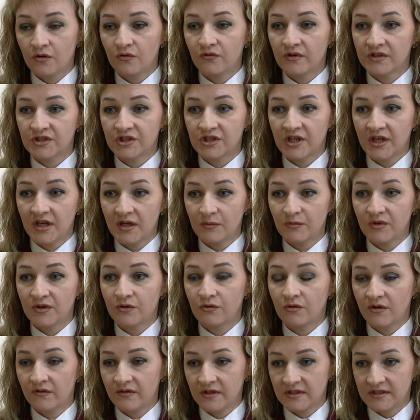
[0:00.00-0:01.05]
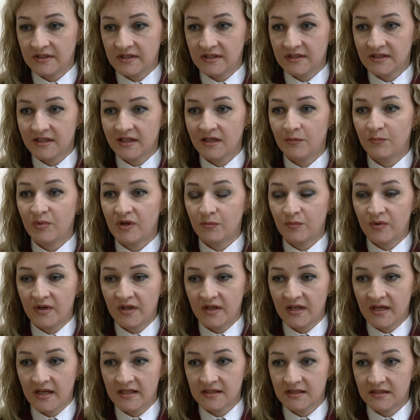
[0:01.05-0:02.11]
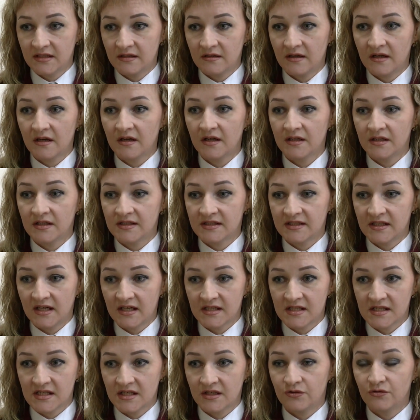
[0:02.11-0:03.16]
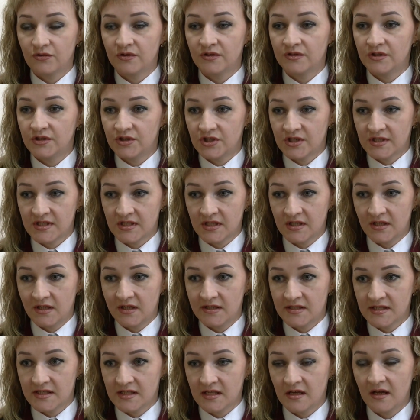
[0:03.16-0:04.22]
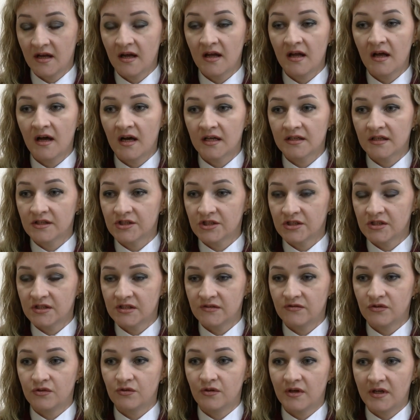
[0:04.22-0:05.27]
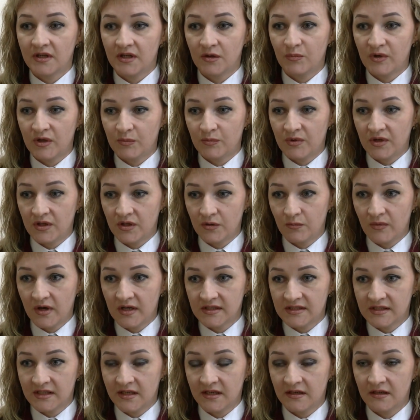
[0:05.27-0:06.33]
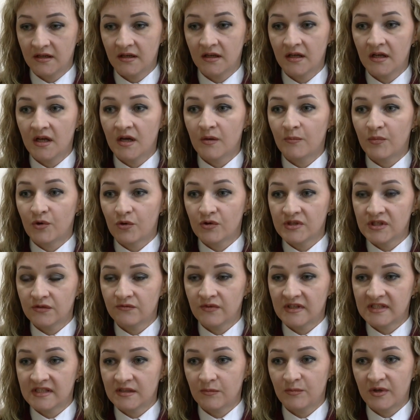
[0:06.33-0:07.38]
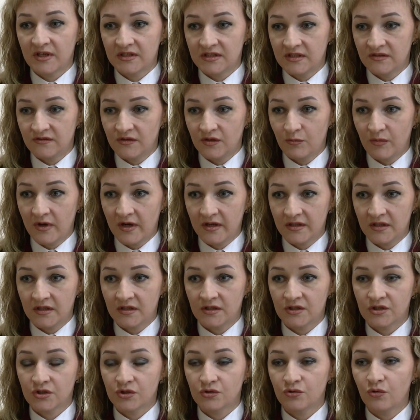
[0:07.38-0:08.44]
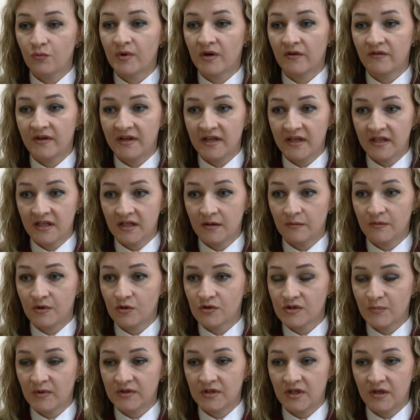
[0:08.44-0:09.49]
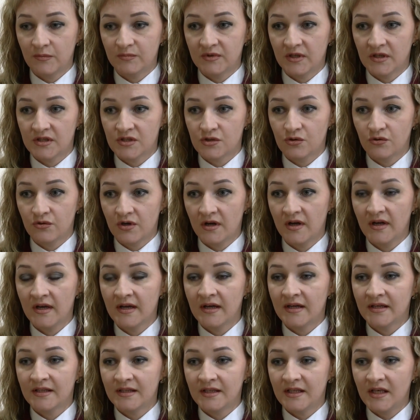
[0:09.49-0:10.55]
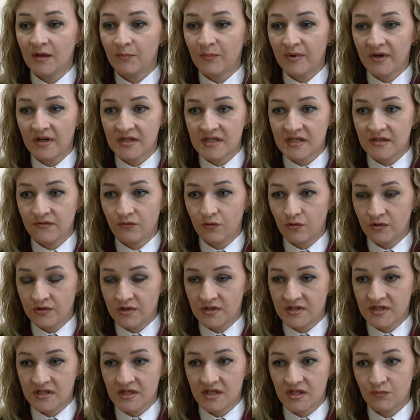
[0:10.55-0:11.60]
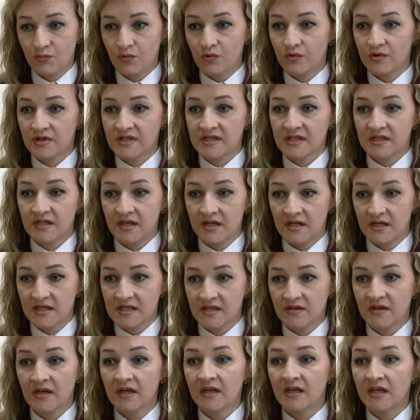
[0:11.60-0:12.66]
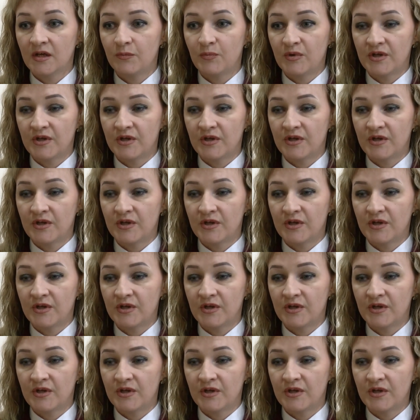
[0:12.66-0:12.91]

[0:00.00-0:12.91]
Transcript: Уважаемые руководители предприятий, организаций, юридические лица, а также индивидуальные предприниматели, просим вас обратить внимание, что управлением Роспотребнадзора не производится сбор средств и